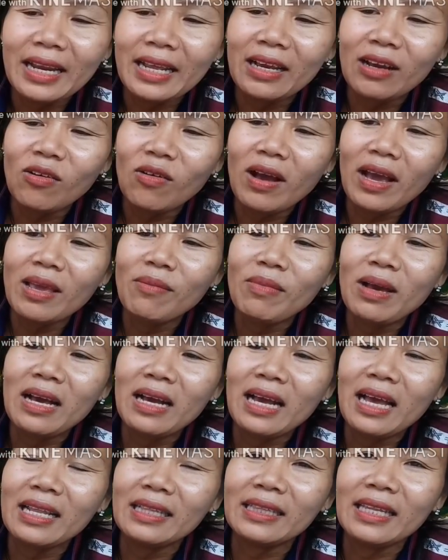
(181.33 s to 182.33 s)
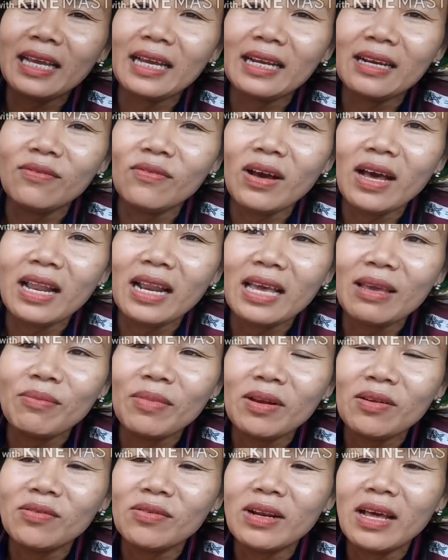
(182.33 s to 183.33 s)
อันนี้เขาให้มางานแต่งหรือว่าอะไร
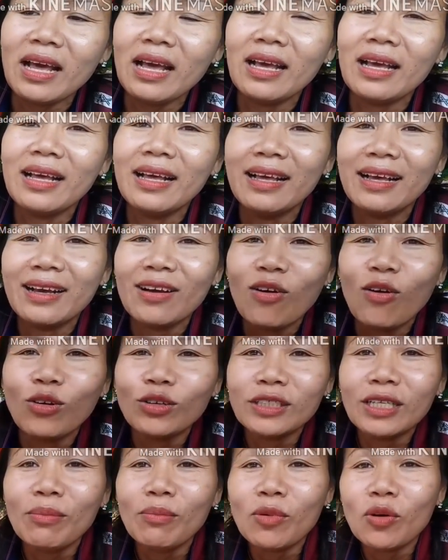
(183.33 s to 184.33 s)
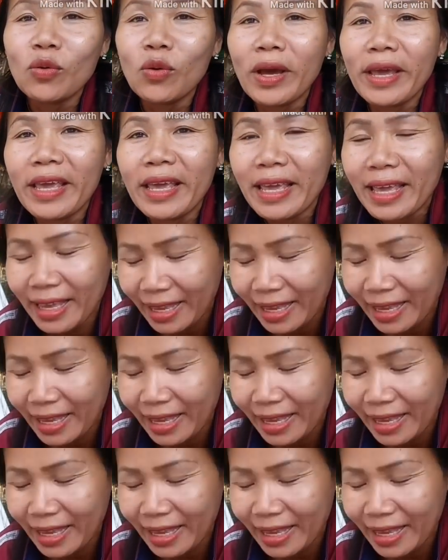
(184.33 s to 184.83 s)
ไม่รู้นะของชำรวย